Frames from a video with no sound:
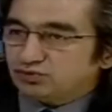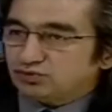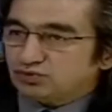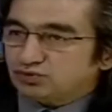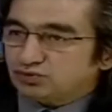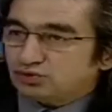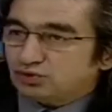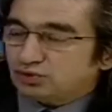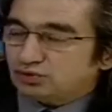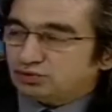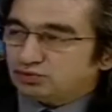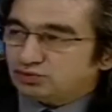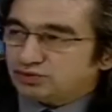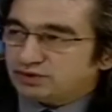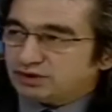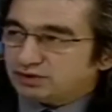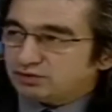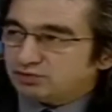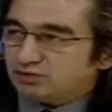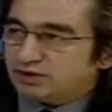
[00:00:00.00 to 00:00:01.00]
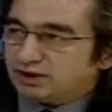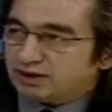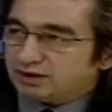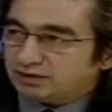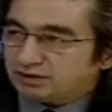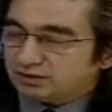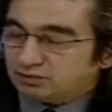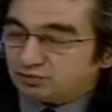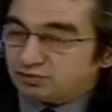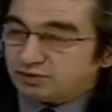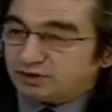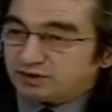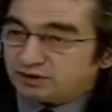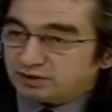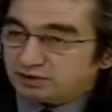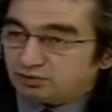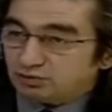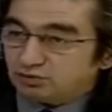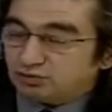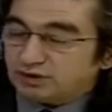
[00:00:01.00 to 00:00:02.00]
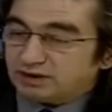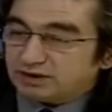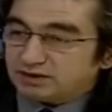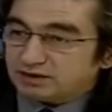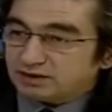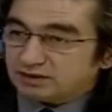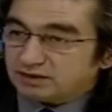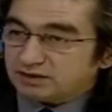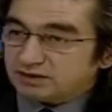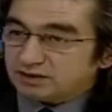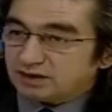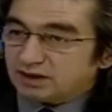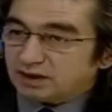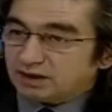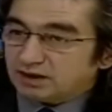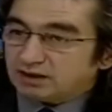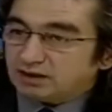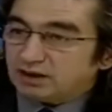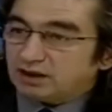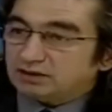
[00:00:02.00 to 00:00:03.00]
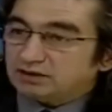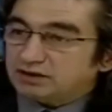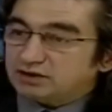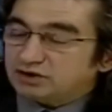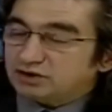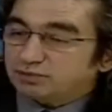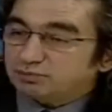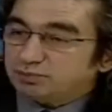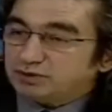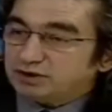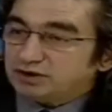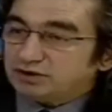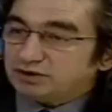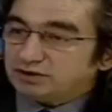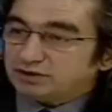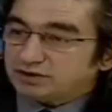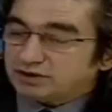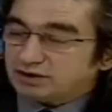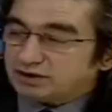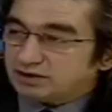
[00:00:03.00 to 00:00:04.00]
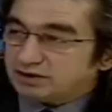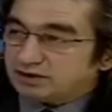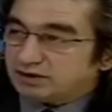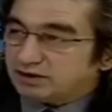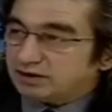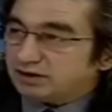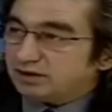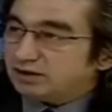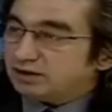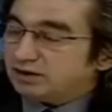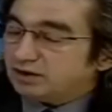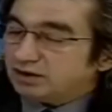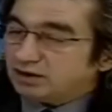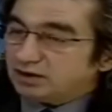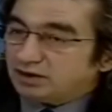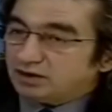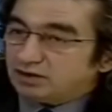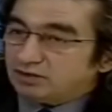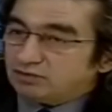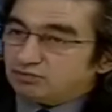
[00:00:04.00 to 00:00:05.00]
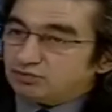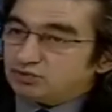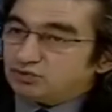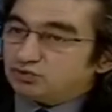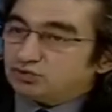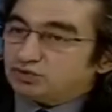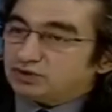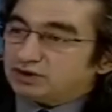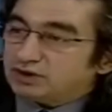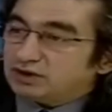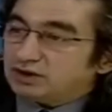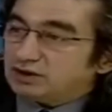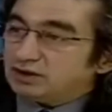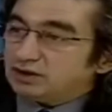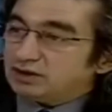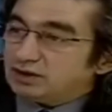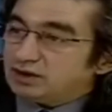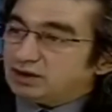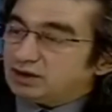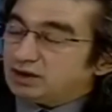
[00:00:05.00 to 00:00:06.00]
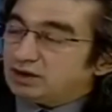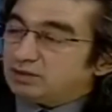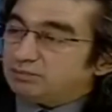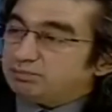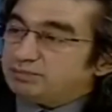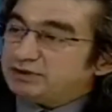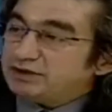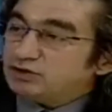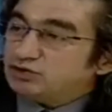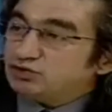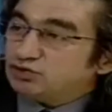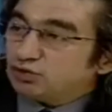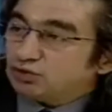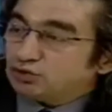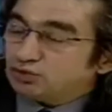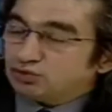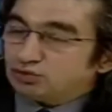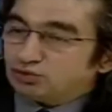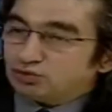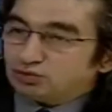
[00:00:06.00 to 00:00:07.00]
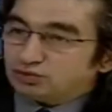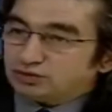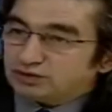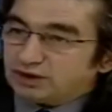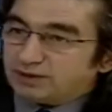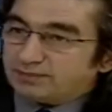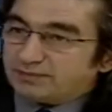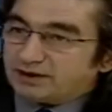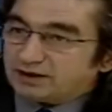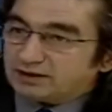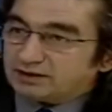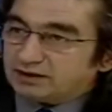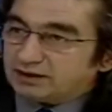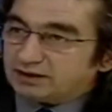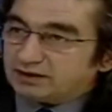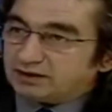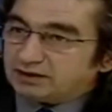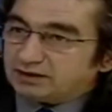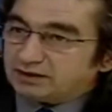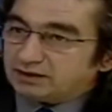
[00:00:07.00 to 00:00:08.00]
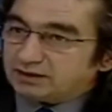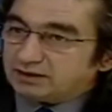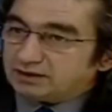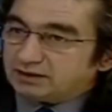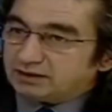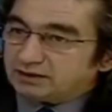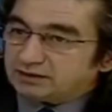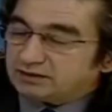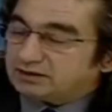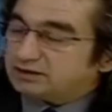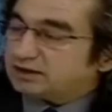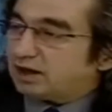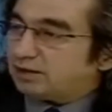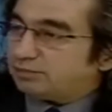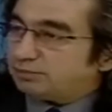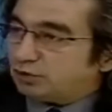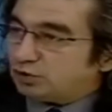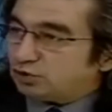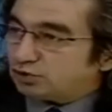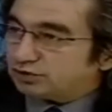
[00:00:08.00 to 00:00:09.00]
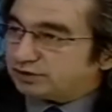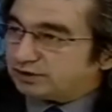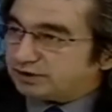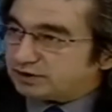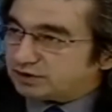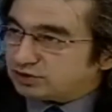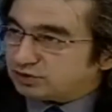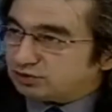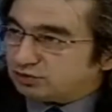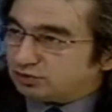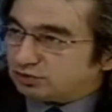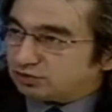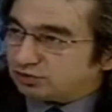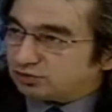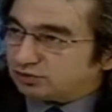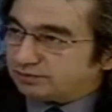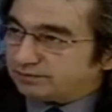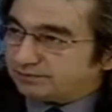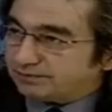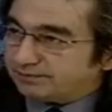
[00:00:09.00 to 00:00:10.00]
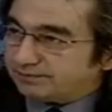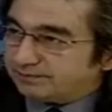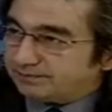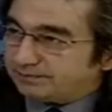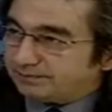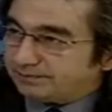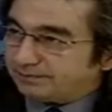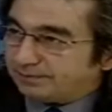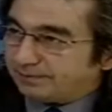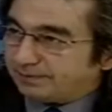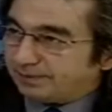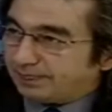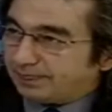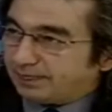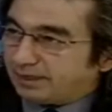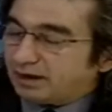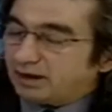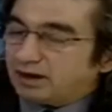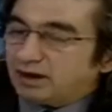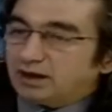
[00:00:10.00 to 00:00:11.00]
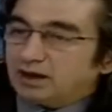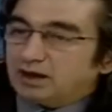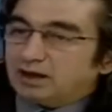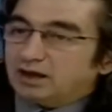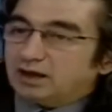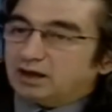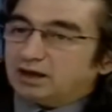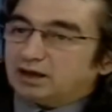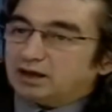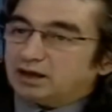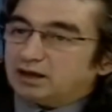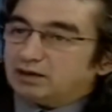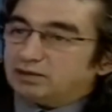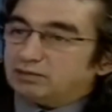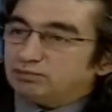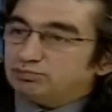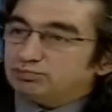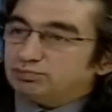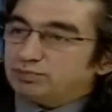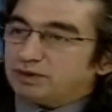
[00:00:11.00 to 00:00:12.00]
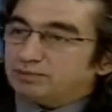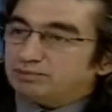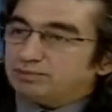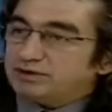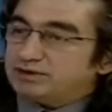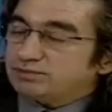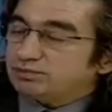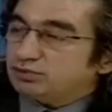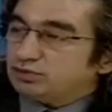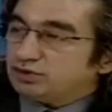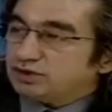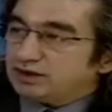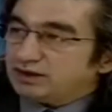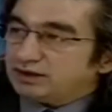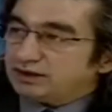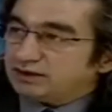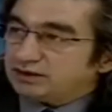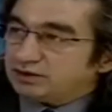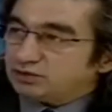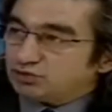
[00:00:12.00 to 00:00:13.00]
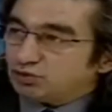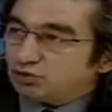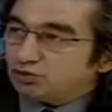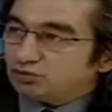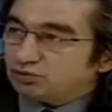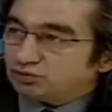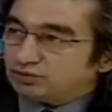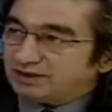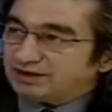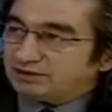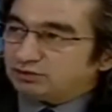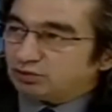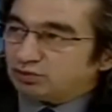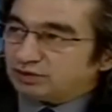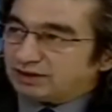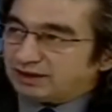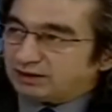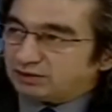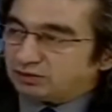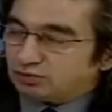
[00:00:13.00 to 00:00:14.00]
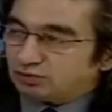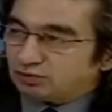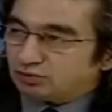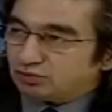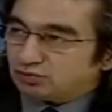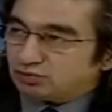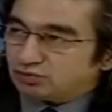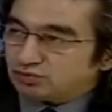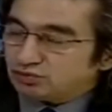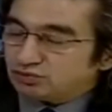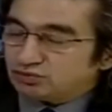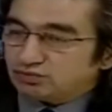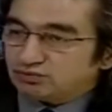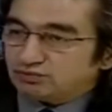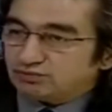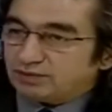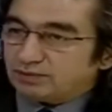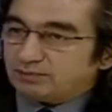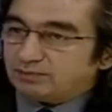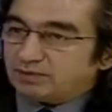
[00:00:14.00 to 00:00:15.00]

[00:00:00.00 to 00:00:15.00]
300-400'lerin üzerinde tutarsanız yaklaşık bir yıl içerisinde vücuttaki birçok damarda tıkanma ortaya çıkıyor. Evet. Ee, biz bunu klinikte çok net olarak görüyoruz. Ve